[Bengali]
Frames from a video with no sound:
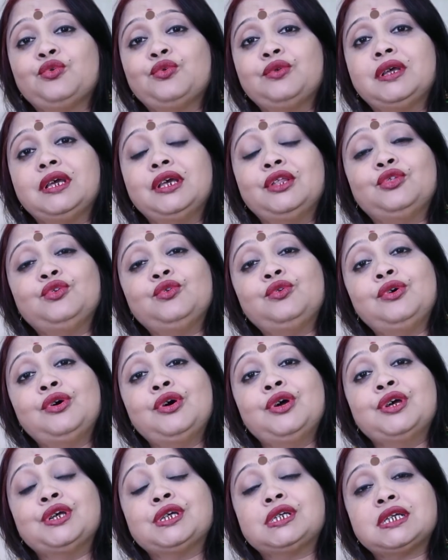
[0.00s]
দরুন কিন্তু
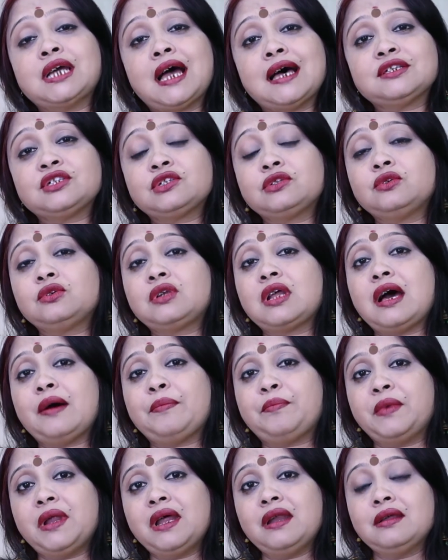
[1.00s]
স্বাস্থ্যটা
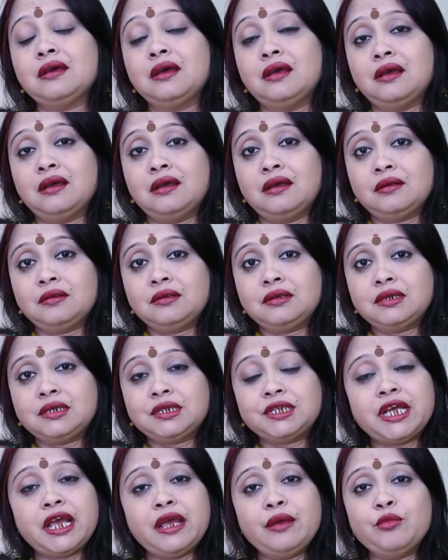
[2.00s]
আপনার
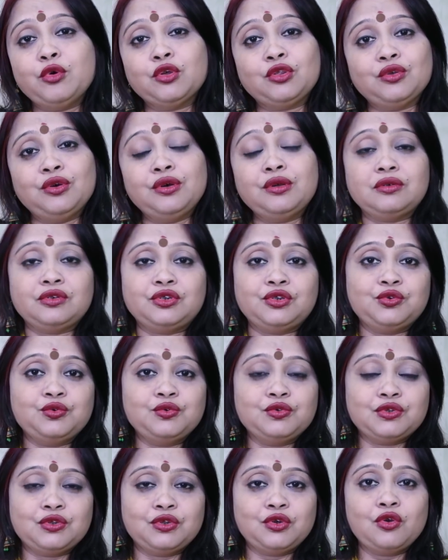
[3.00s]
সেই মতো
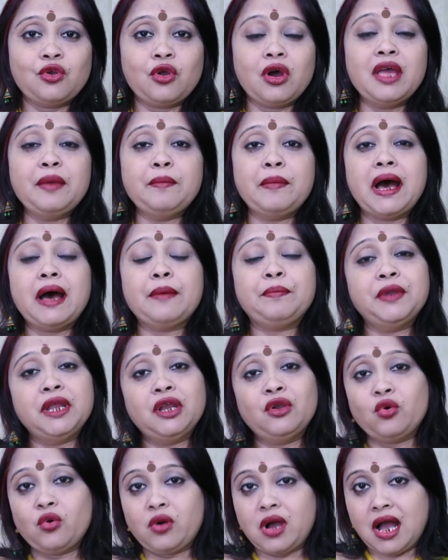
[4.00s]
সুস্থ নয় বা আপনি
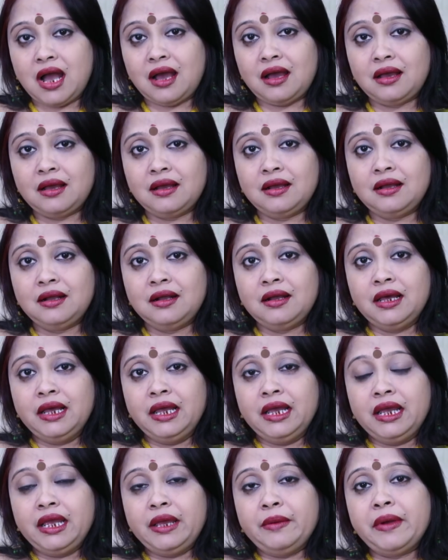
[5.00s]
রোগা
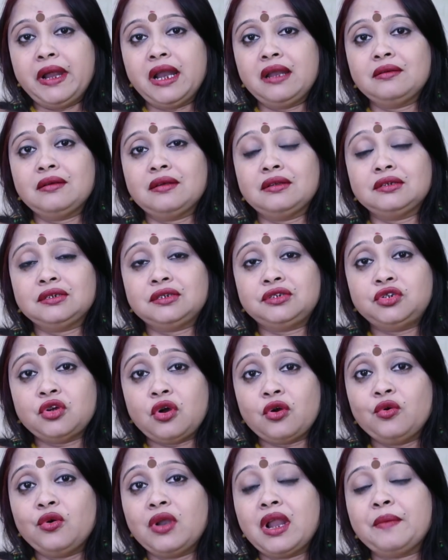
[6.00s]
এবার
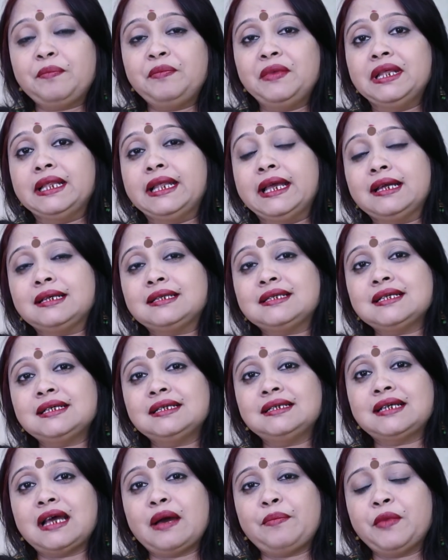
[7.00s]
যখন আপনি
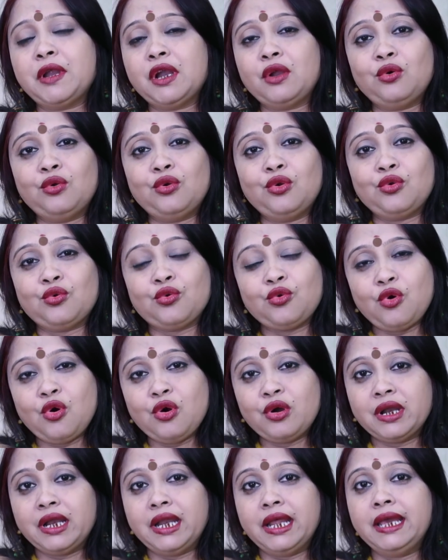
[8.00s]
দেখছেন যে আপনার কোনো
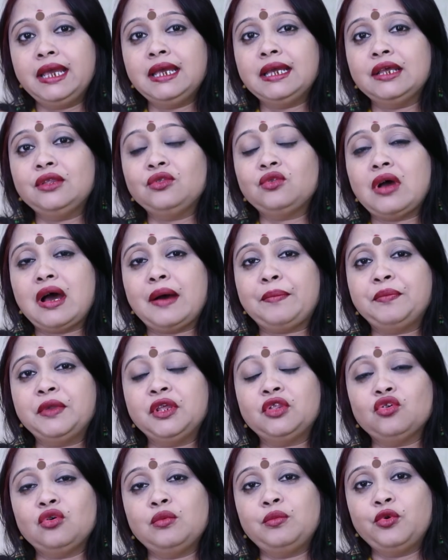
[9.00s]
রোগ নেই কিন্তু
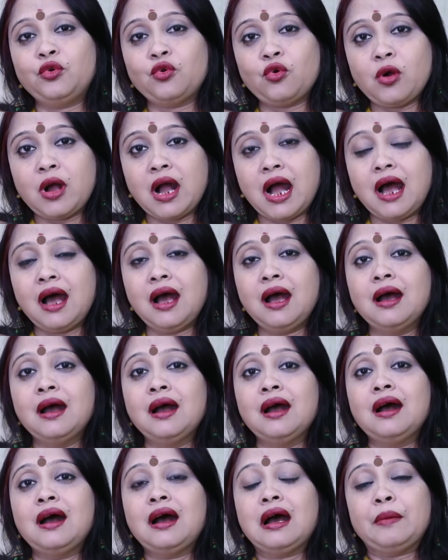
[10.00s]
আপনি তবু রোগা
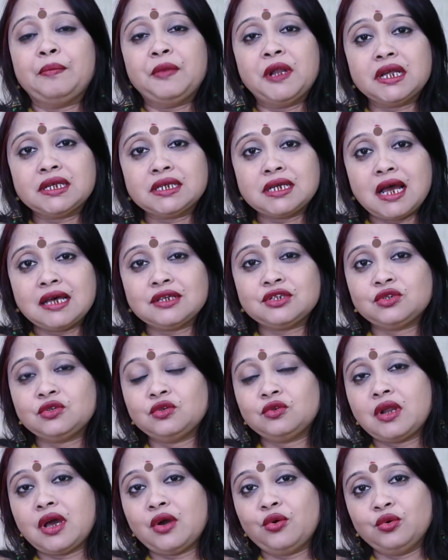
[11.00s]
আপনার
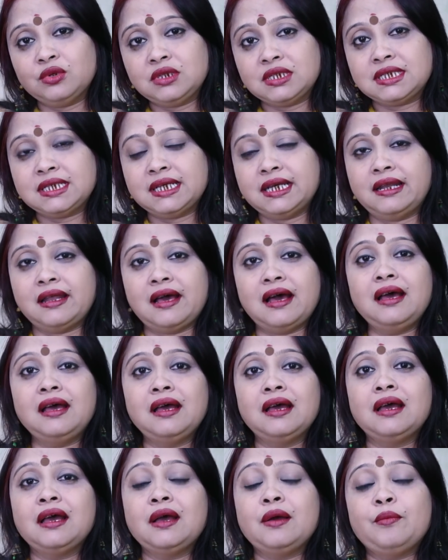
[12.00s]
স্বাস্থ্যটা হচ্ছে না
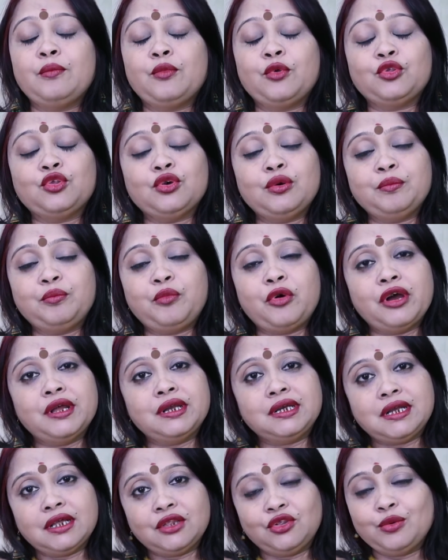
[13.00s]
প্রথম
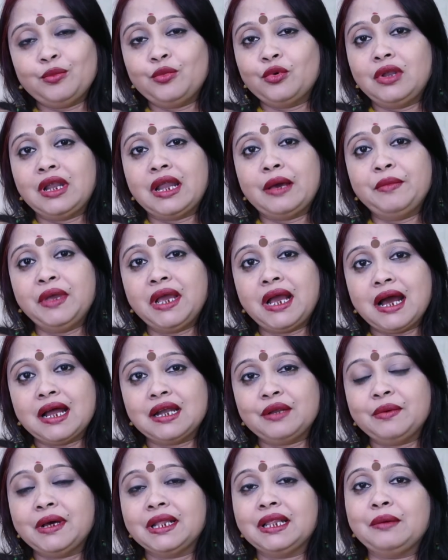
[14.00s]
পয়েন্টটা তো বললামই
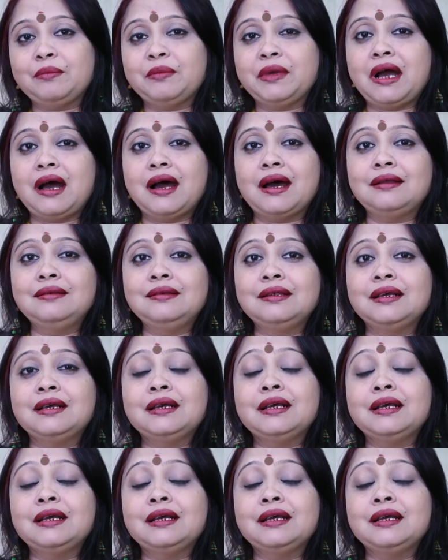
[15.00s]
কাঠবাদাম খান